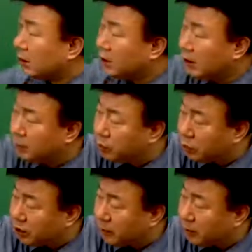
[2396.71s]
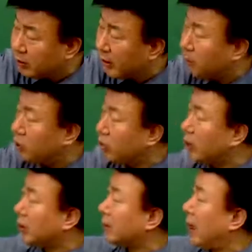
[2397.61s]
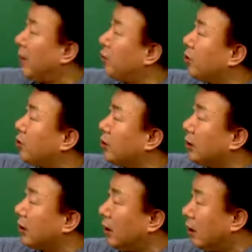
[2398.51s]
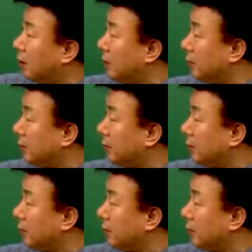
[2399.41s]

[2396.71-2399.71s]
1%, 2%, 3% 적용한다, 4% 적용한다.